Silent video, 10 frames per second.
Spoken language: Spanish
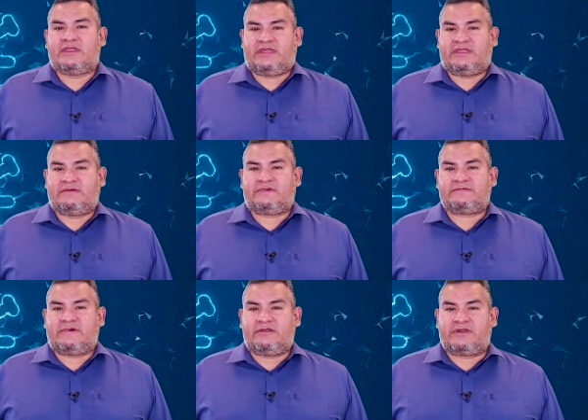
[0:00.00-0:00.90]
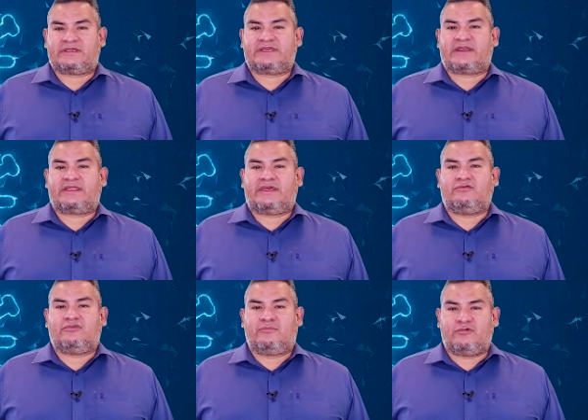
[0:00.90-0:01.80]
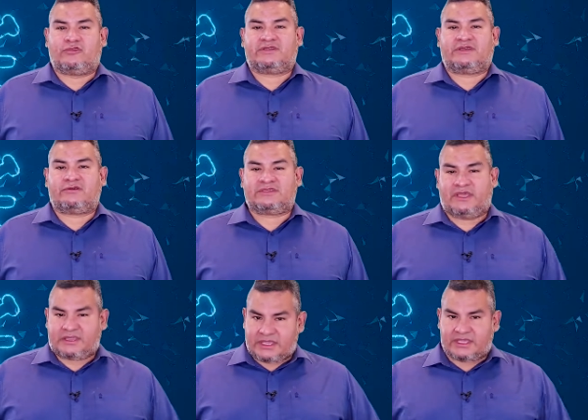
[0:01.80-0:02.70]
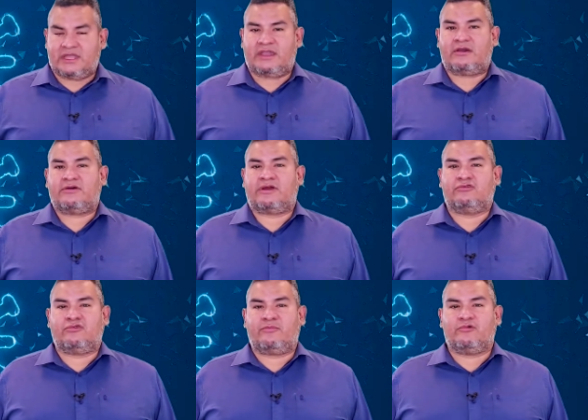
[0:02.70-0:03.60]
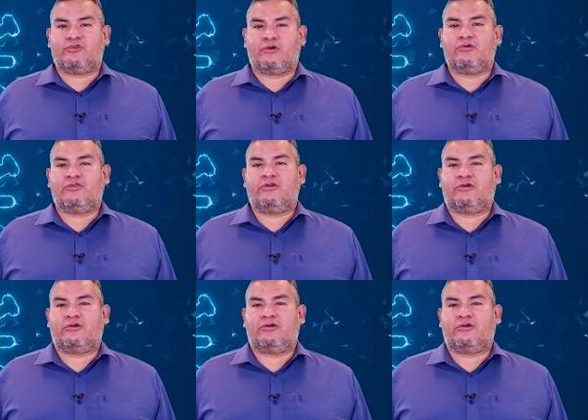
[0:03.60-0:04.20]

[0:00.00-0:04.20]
tenemos valores RT 1.07 y el de ahora 1.1,